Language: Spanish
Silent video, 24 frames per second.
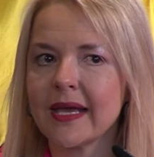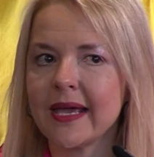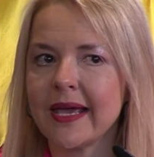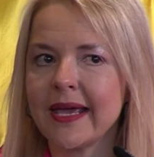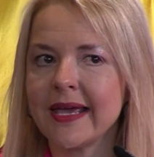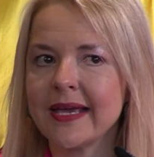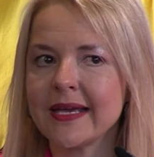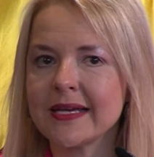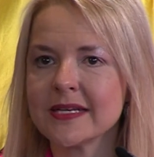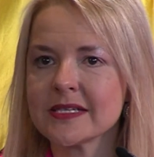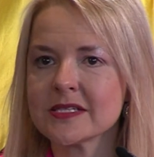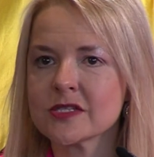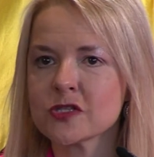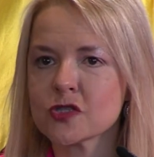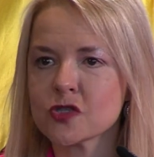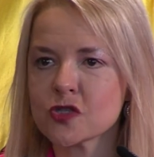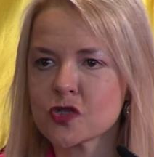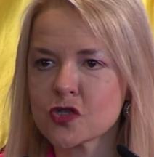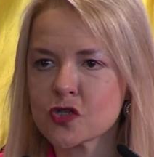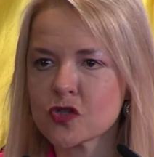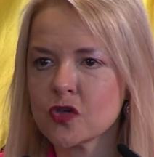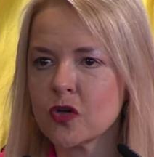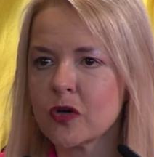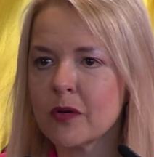eh,
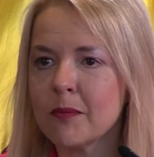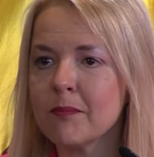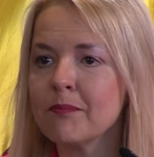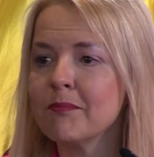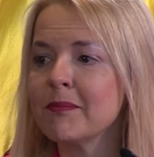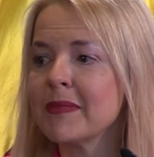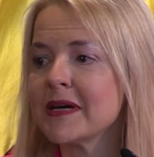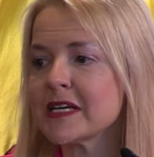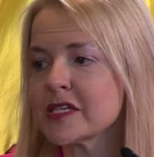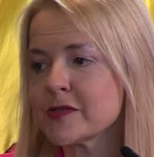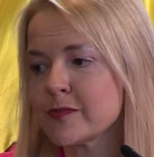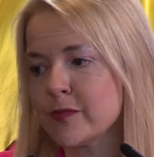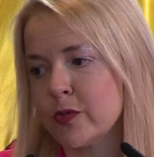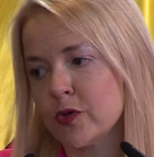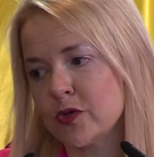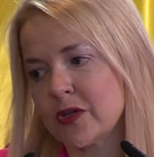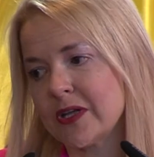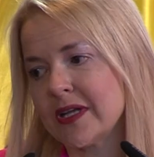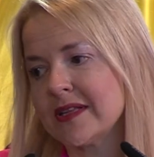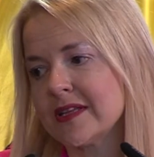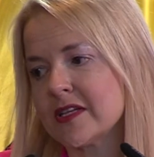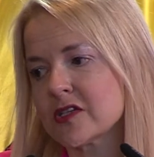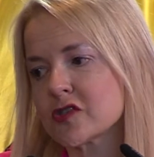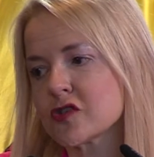son más
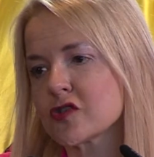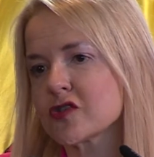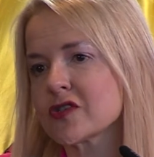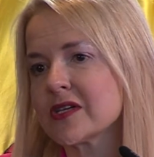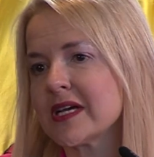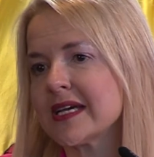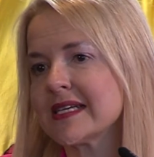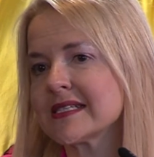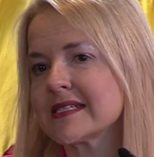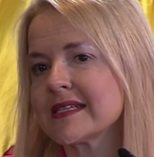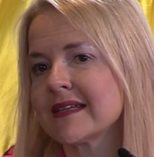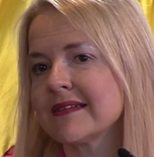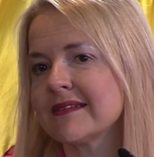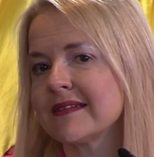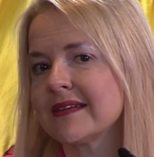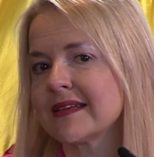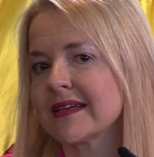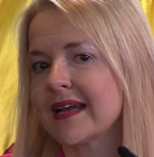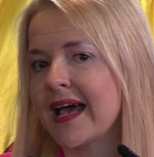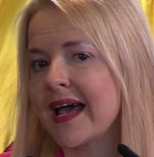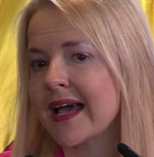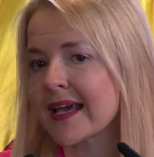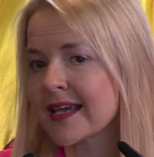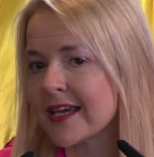potentes. O sea, es
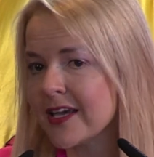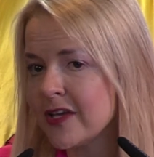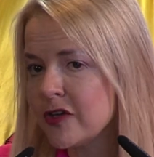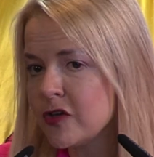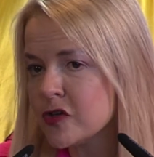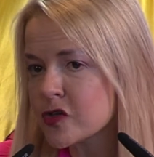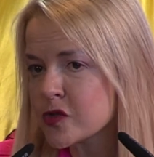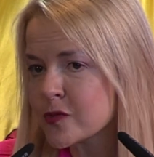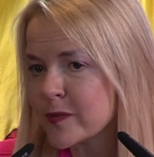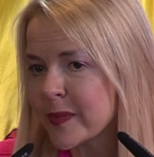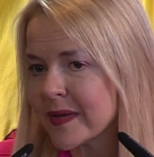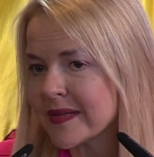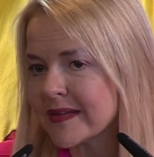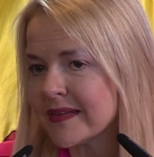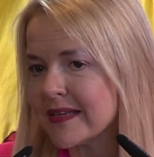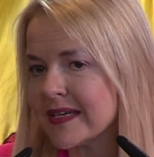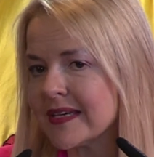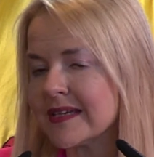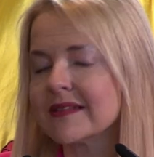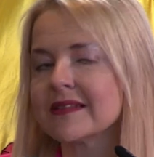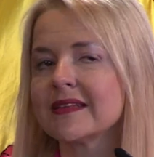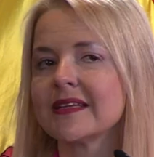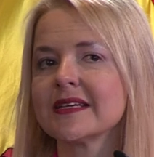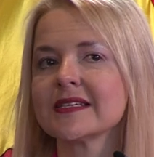decir, aquellos
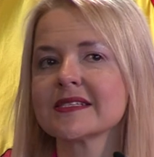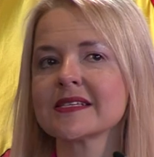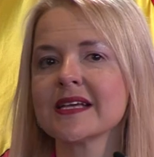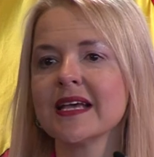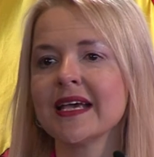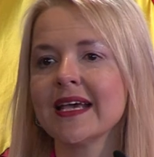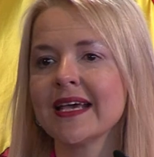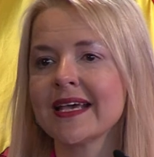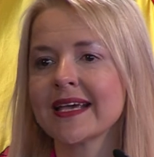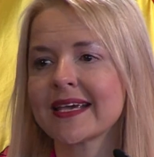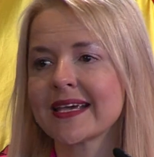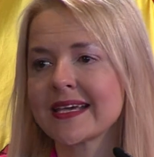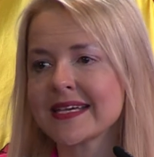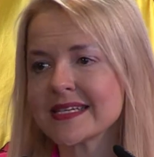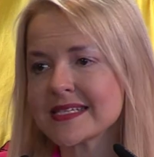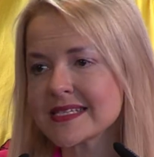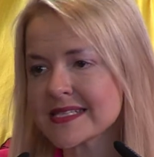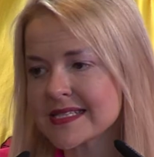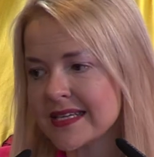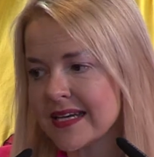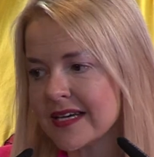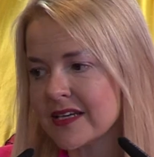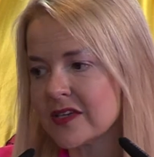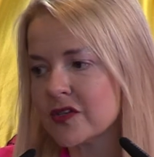pacientes que
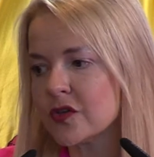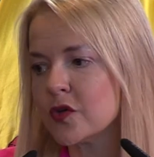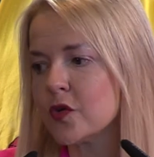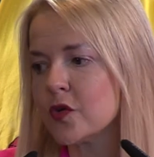están